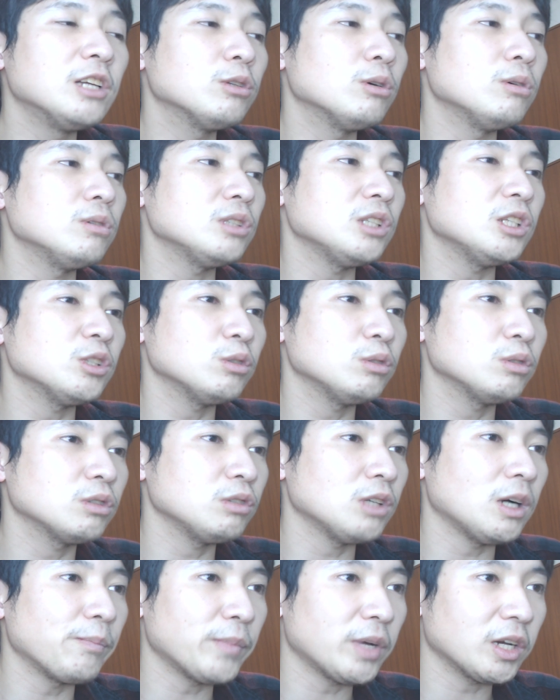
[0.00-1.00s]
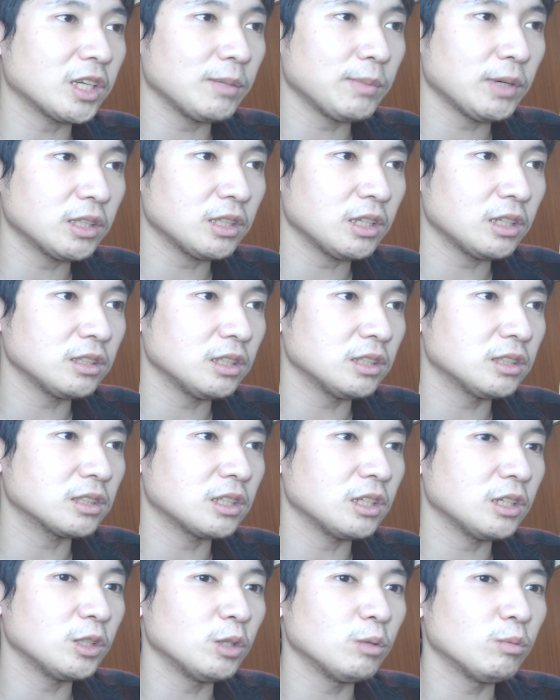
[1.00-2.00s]
東野選手の復帰はまあ決まったんで
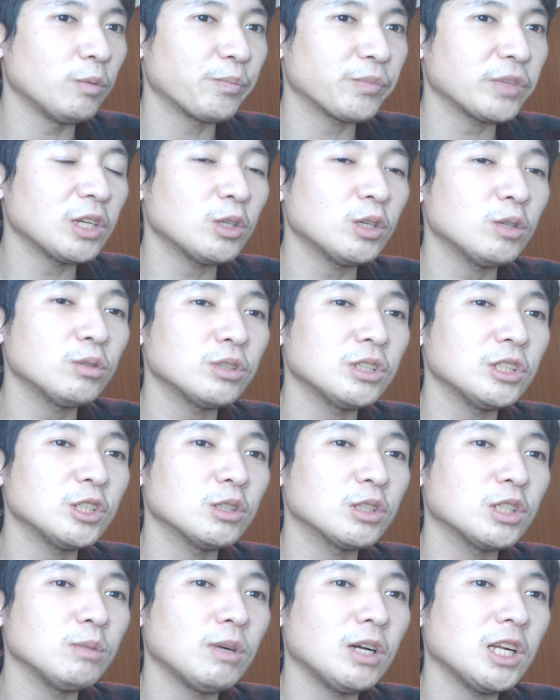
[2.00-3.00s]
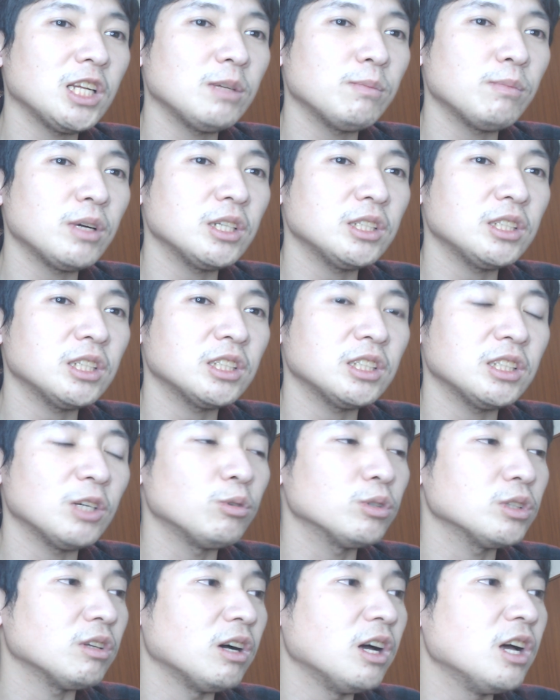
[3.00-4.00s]
すけれども、で東野選手も決まりましたし、
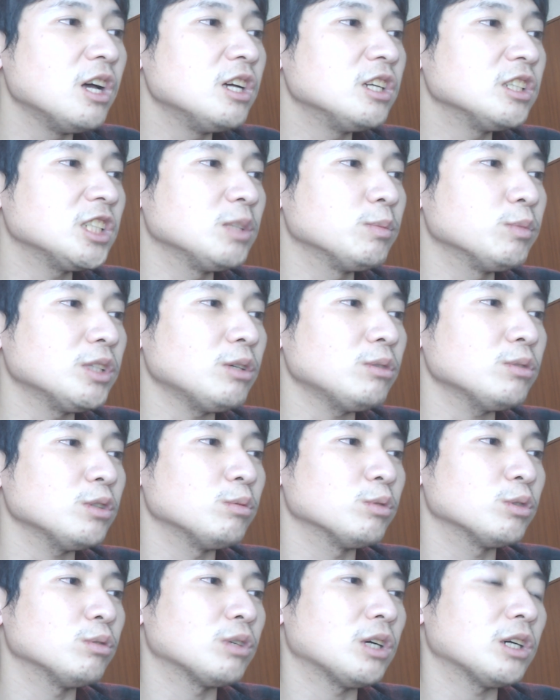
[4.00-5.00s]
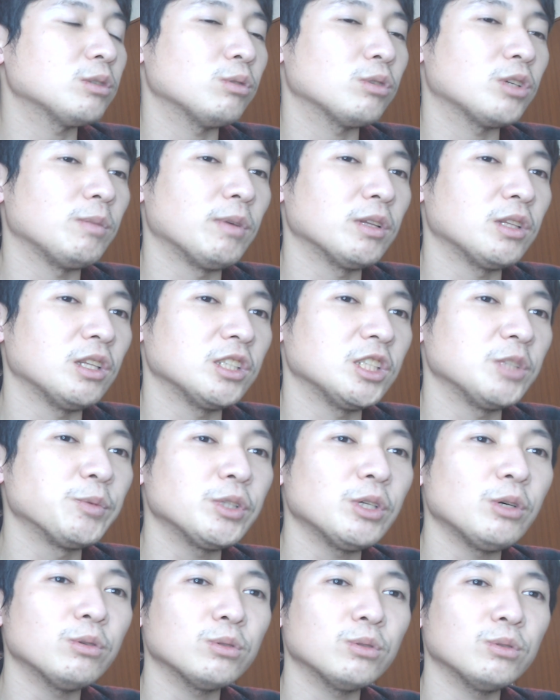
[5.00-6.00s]
大分は下田北斗もそう格闘決まったので、下
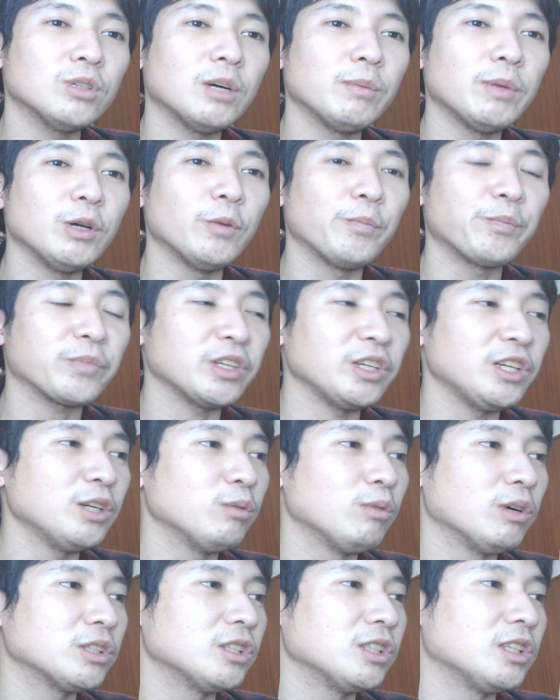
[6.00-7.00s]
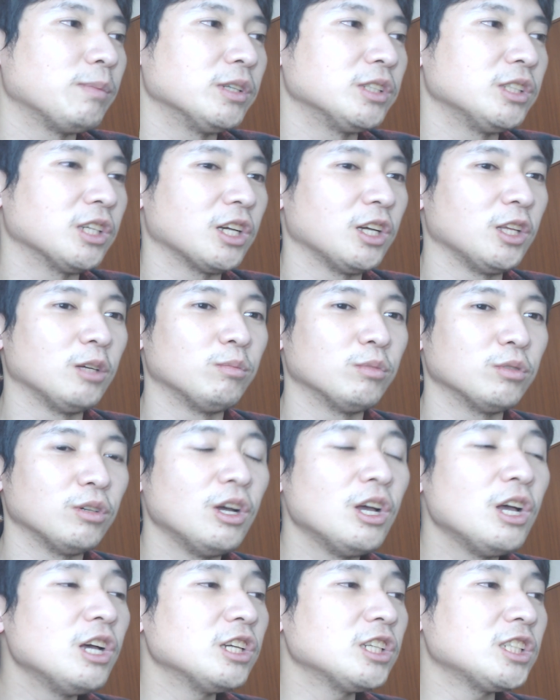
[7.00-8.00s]
田北斗の名前を入れるの忘れてましたけれども、